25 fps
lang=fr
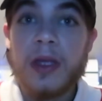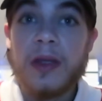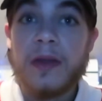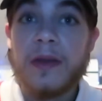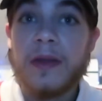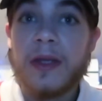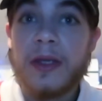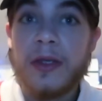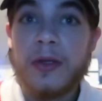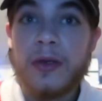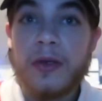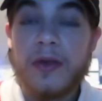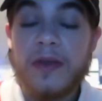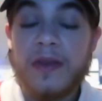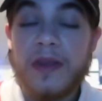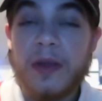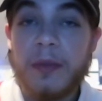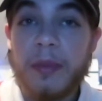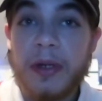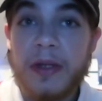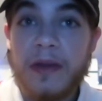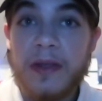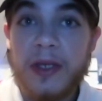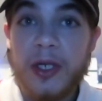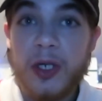D'ailleurs, c'était
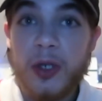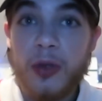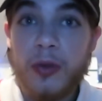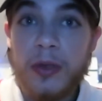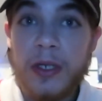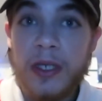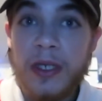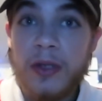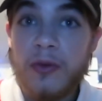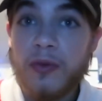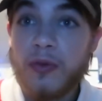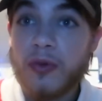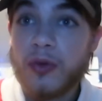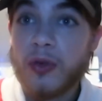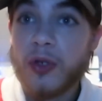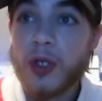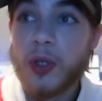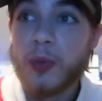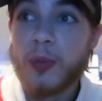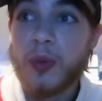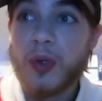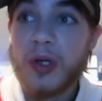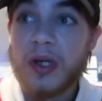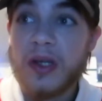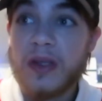pas très joli, donc
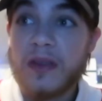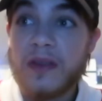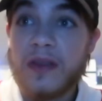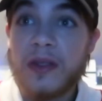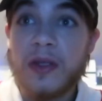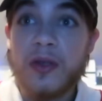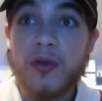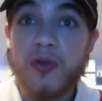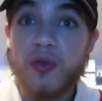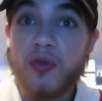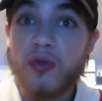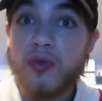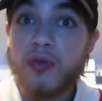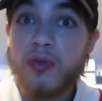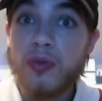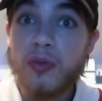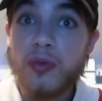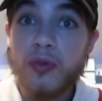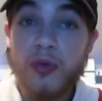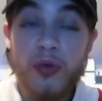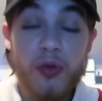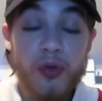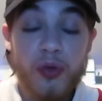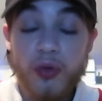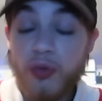je me rasais
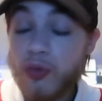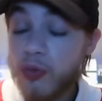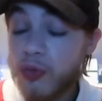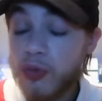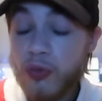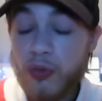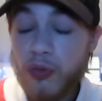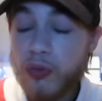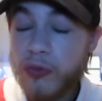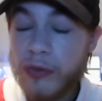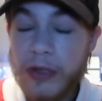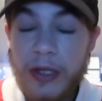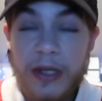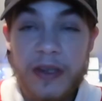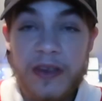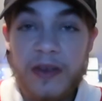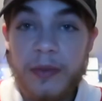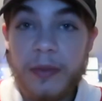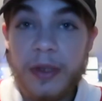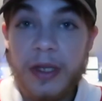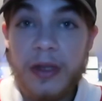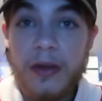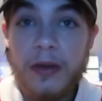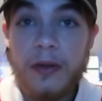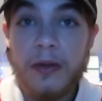tout, toutes les
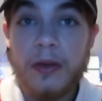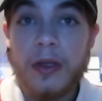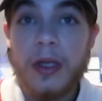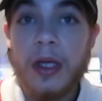semaines.